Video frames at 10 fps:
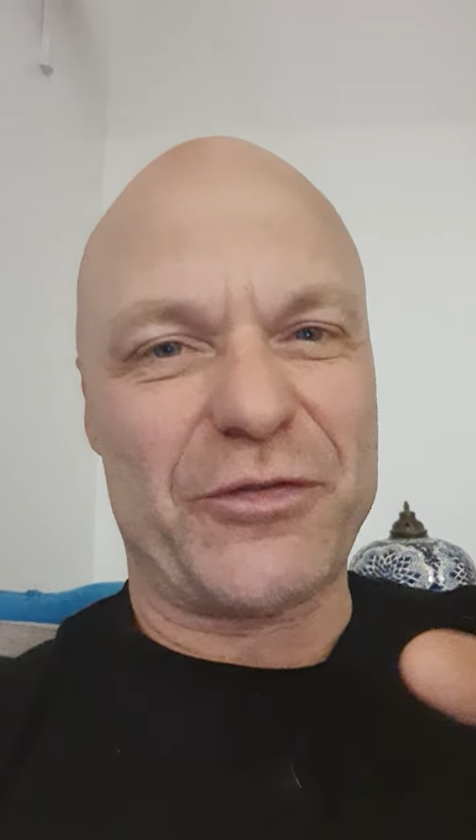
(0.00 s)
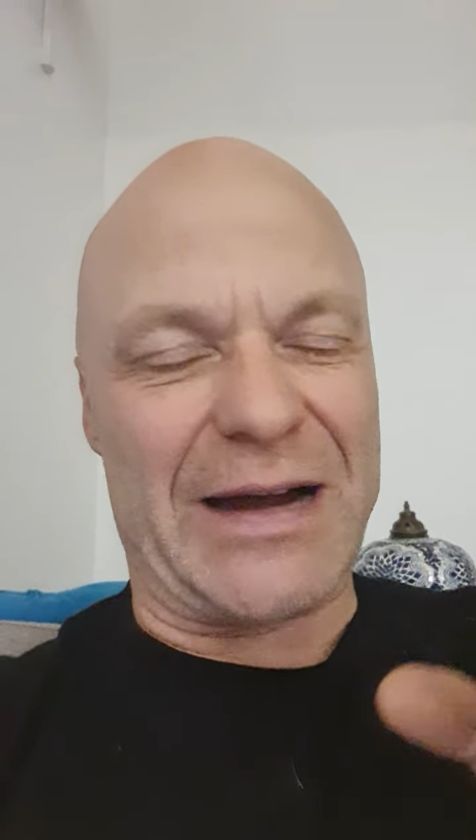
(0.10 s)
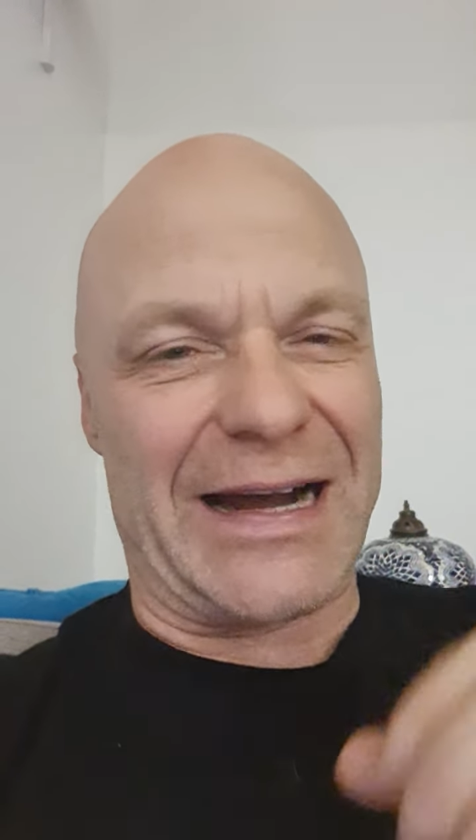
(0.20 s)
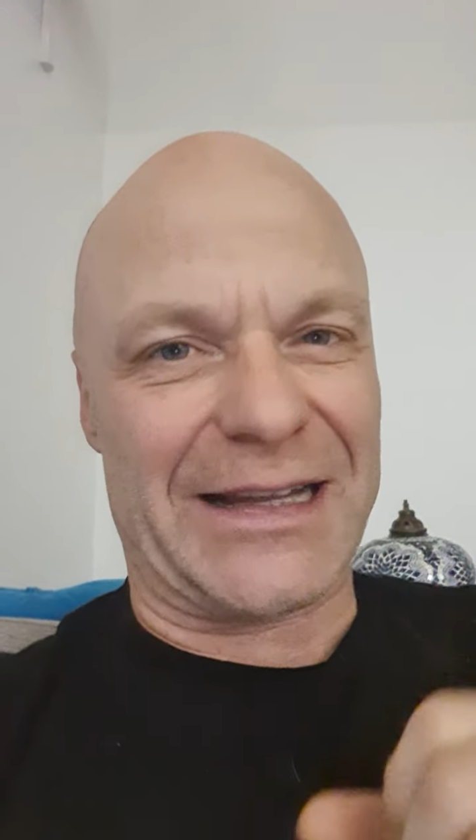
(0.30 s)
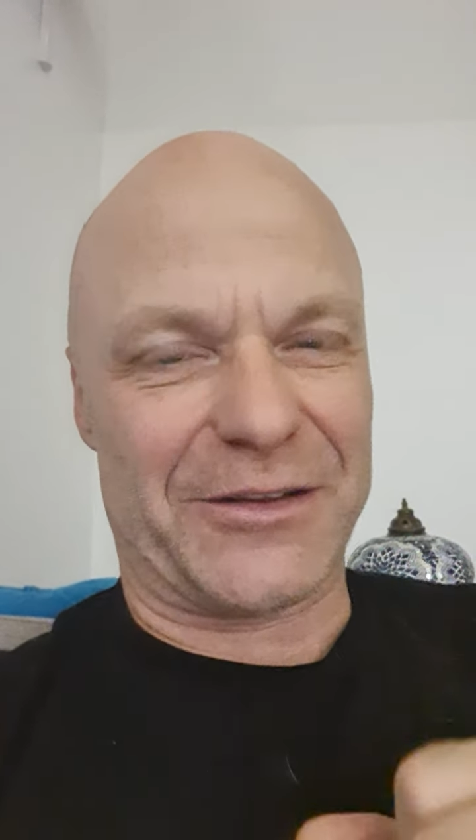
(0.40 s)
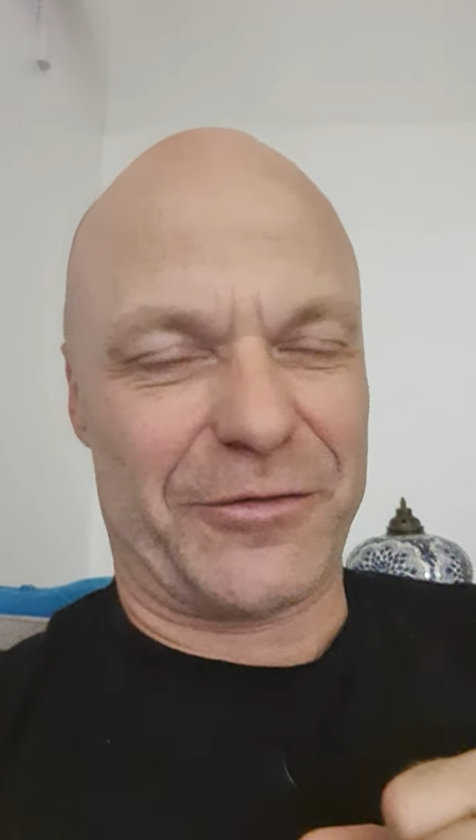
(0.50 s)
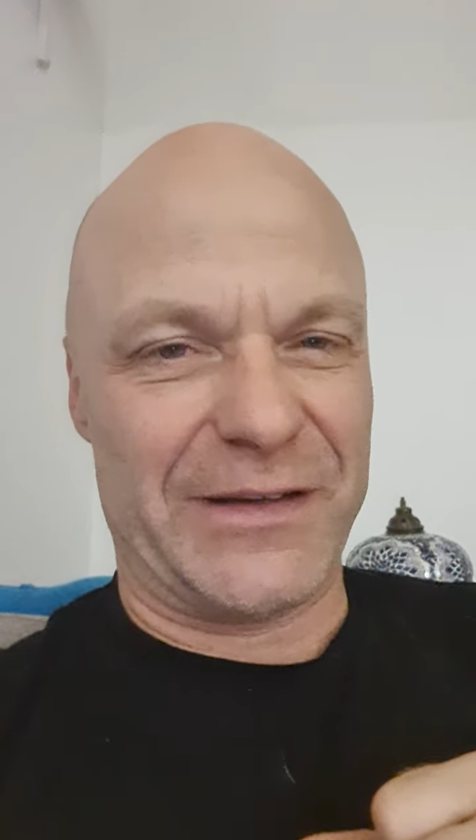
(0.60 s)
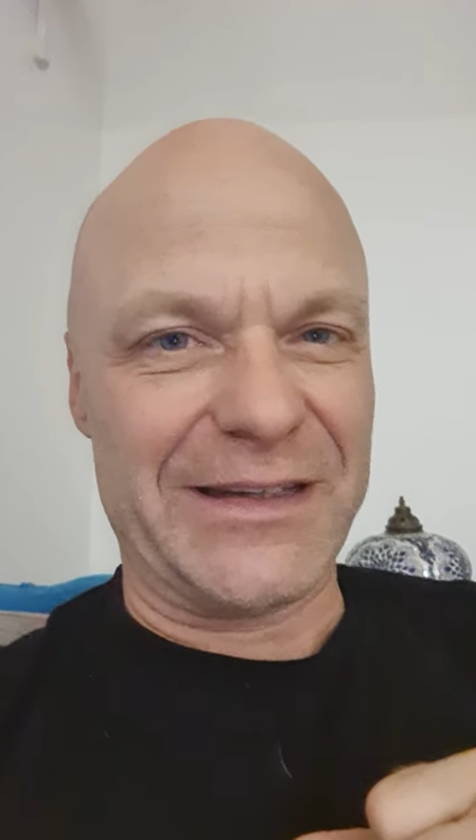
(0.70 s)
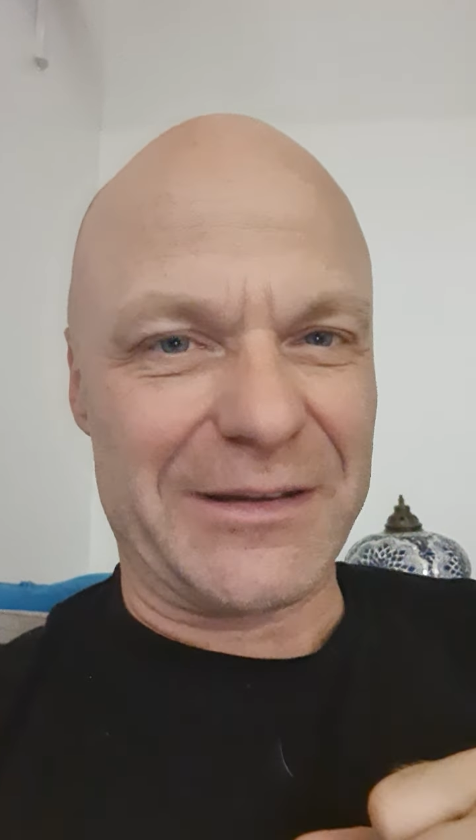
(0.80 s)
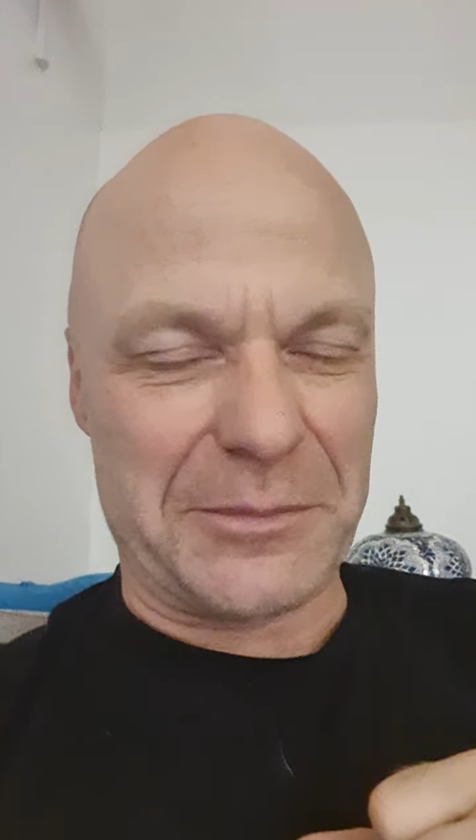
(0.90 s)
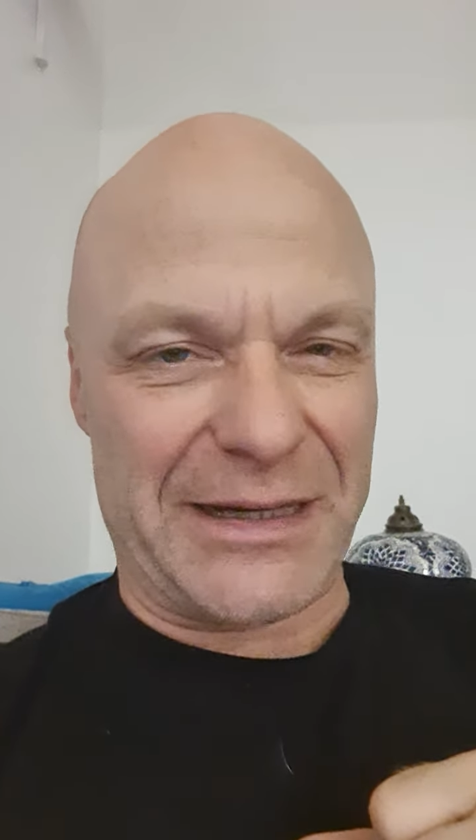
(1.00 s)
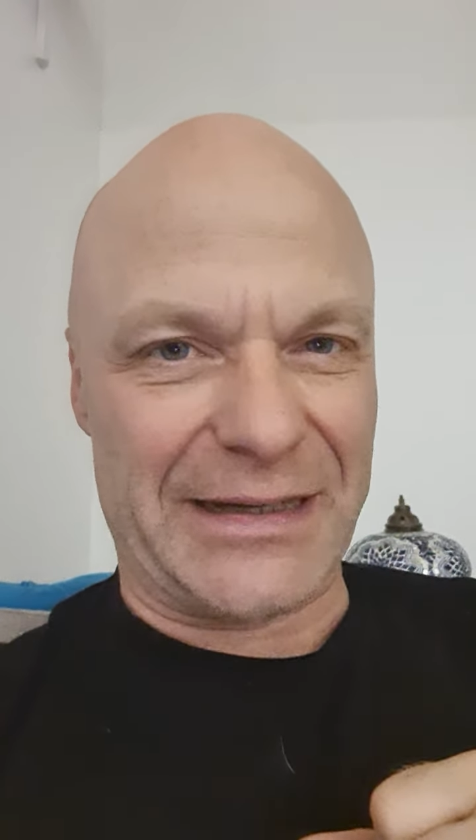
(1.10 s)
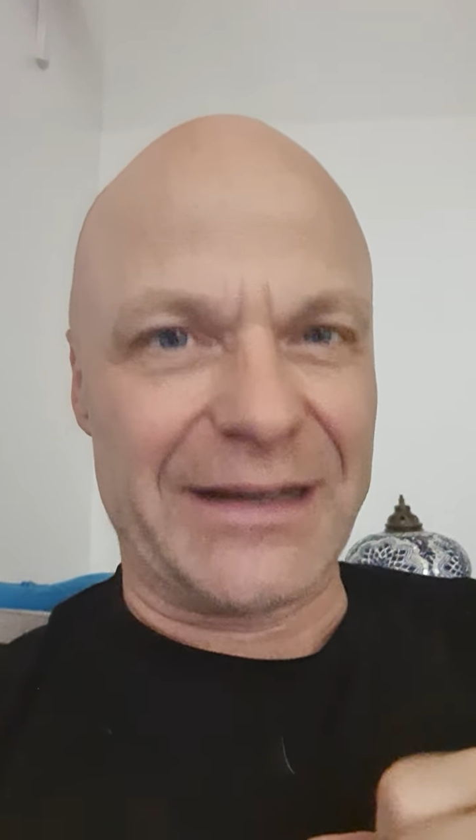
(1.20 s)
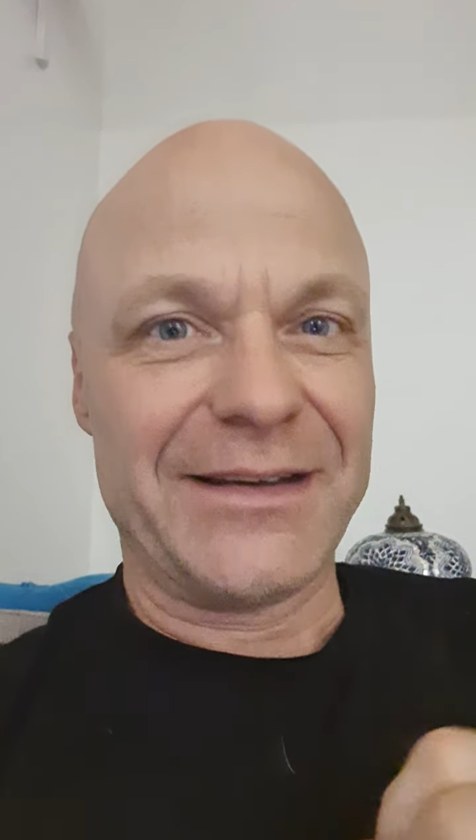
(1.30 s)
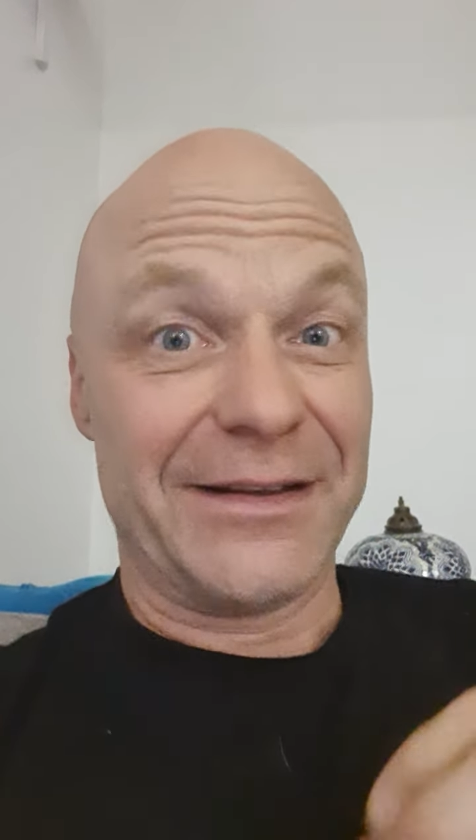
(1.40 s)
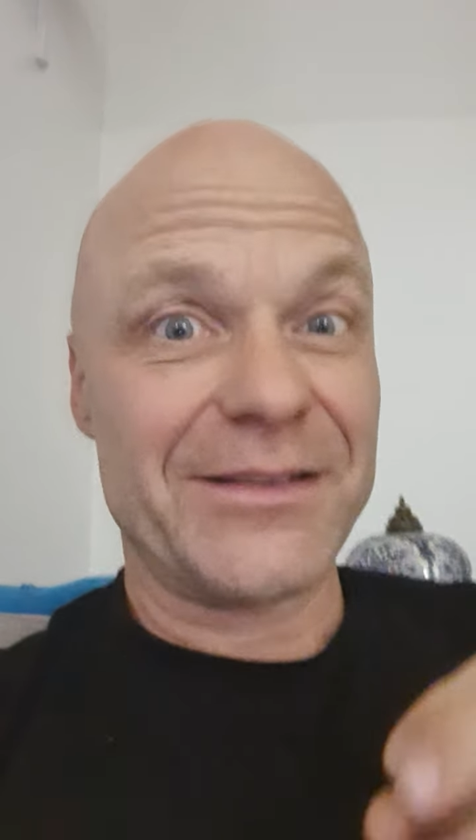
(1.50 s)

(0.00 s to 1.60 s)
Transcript: Pfad findet man